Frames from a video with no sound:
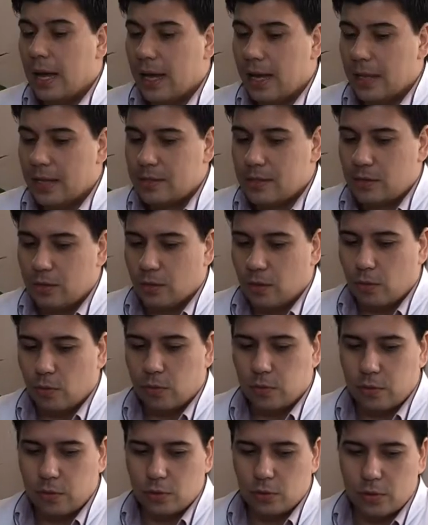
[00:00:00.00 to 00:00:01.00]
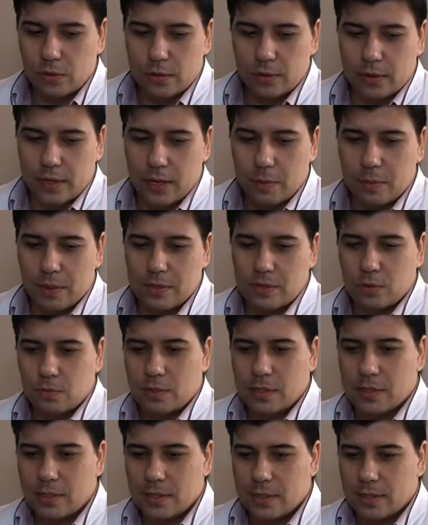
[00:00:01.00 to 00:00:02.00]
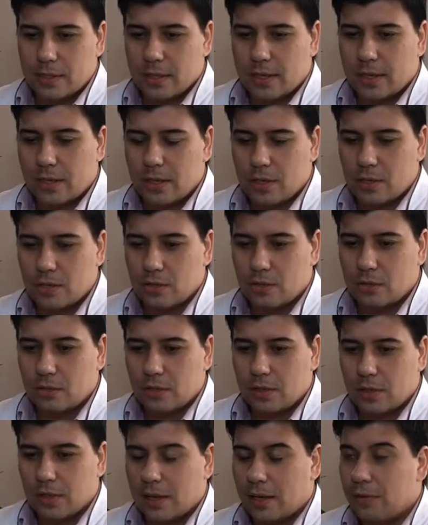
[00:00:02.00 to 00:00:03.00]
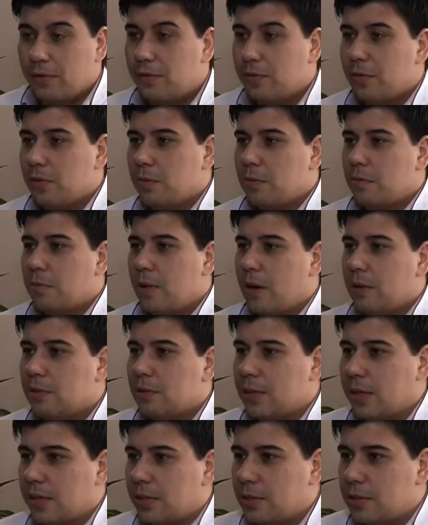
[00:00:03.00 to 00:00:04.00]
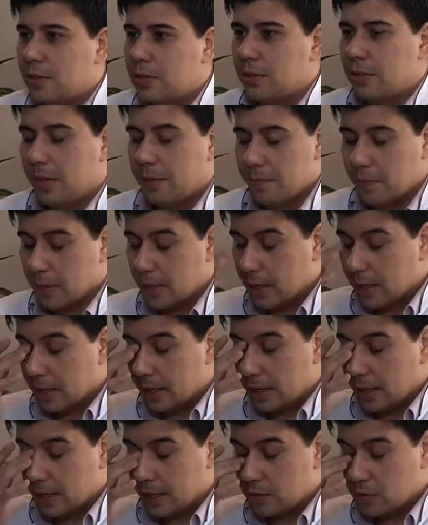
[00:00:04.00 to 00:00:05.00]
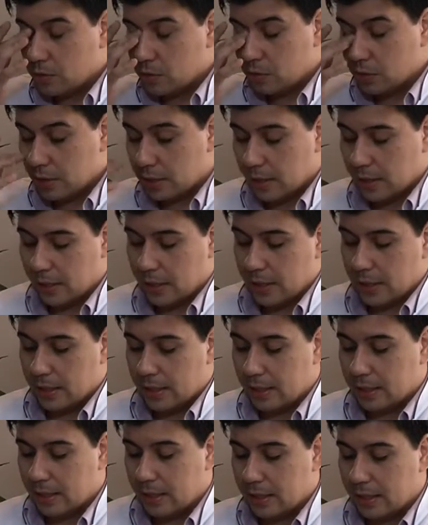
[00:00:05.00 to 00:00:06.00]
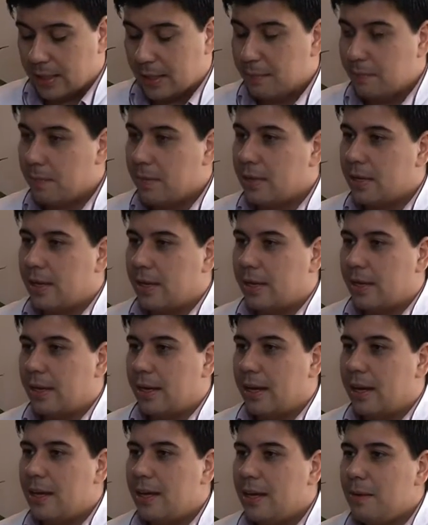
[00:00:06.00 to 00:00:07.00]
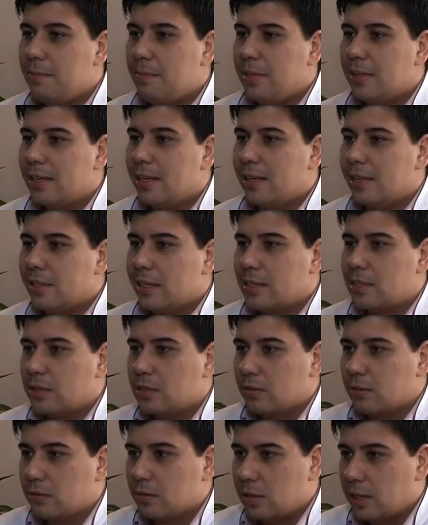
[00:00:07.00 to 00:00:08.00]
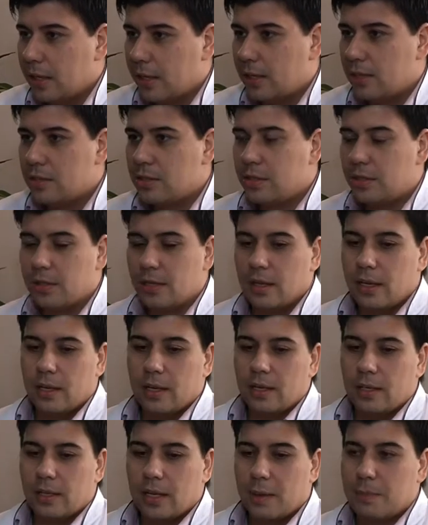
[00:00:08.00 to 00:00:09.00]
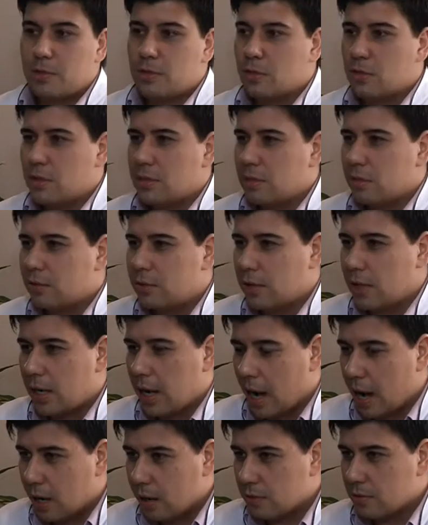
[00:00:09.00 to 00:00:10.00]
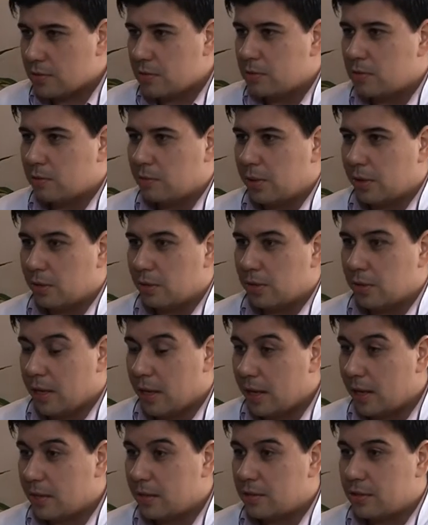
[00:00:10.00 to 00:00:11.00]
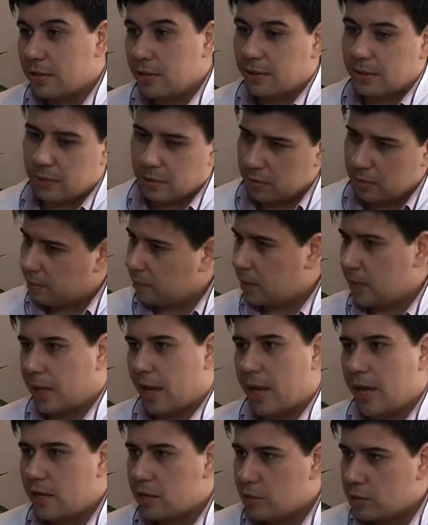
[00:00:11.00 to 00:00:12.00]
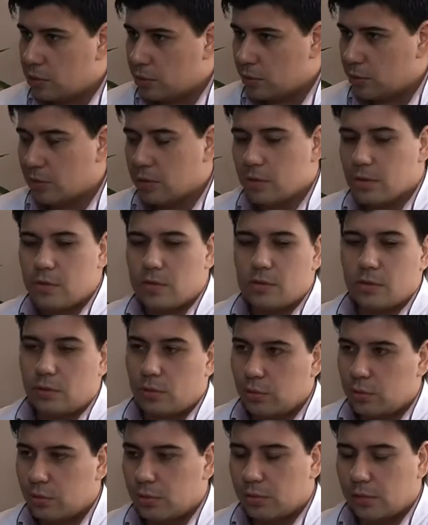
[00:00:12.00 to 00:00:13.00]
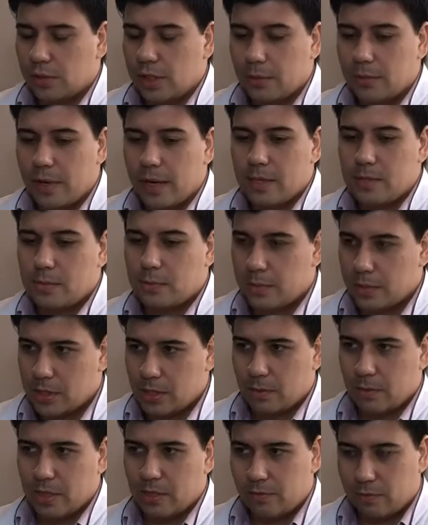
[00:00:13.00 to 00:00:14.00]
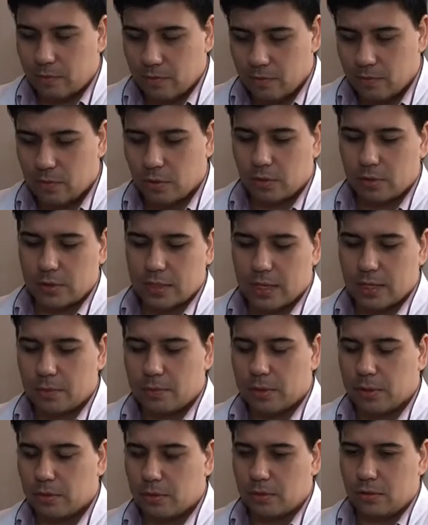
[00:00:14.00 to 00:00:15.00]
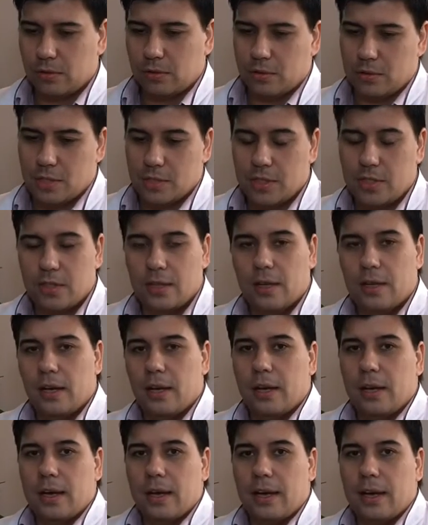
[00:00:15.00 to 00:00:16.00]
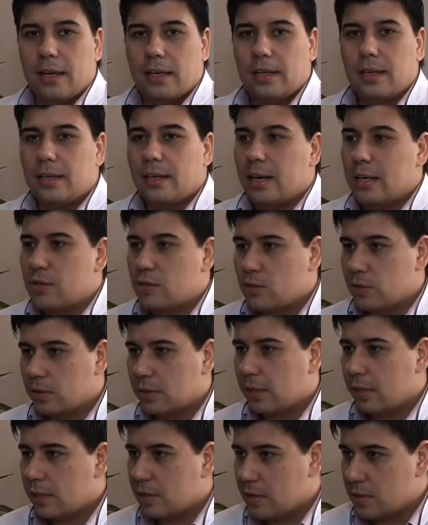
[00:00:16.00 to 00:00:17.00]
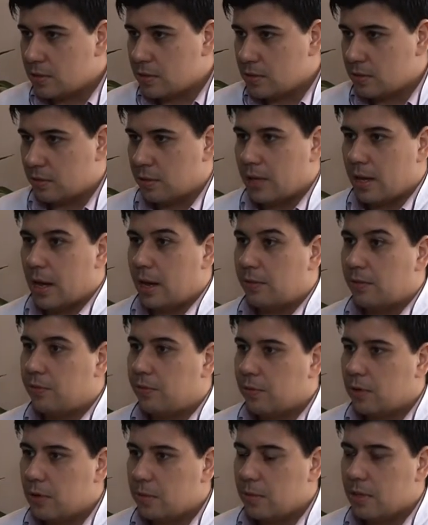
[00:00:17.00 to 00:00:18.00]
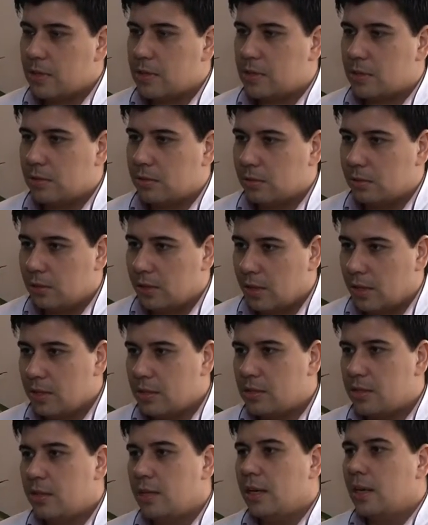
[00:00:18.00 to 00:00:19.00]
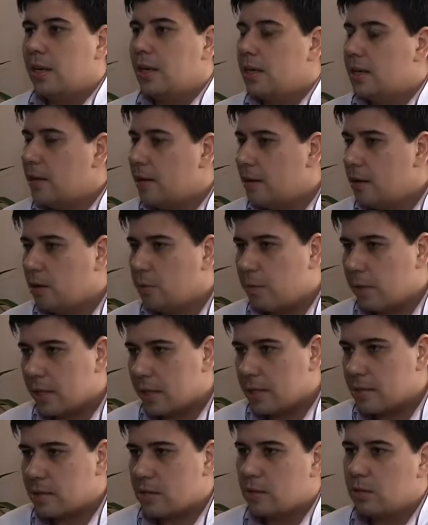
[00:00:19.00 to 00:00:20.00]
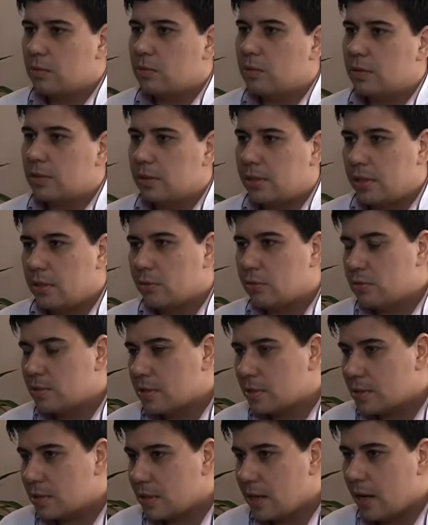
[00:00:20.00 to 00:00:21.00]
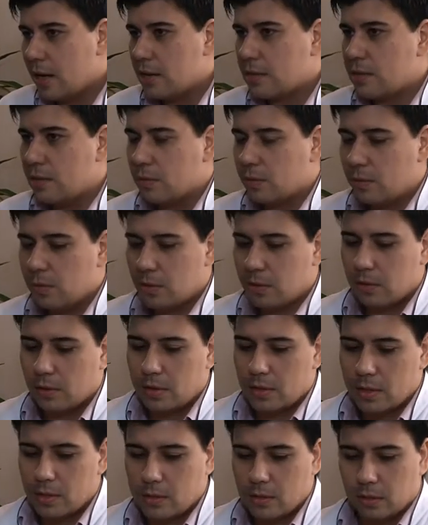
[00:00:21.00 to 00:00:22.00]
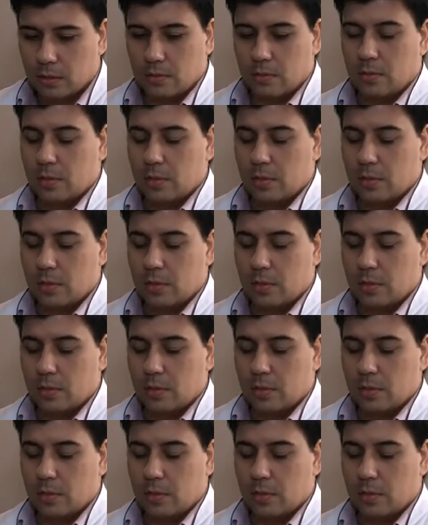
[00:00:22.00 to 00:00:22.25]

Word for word: É assim, ó, o flúor é uma substância que ela ajuda o quê? A formar o dente, né? Ela ajuda na, na, na remineralização do dente, na absorção de cálcio pelo dente, né? Dente, osso, tudo, né? Mas principalmente voltada para a odontologia, ela ajuda nisso, a formação do dente e a recuperação quando tem algum desgaste, alguma coisa assim.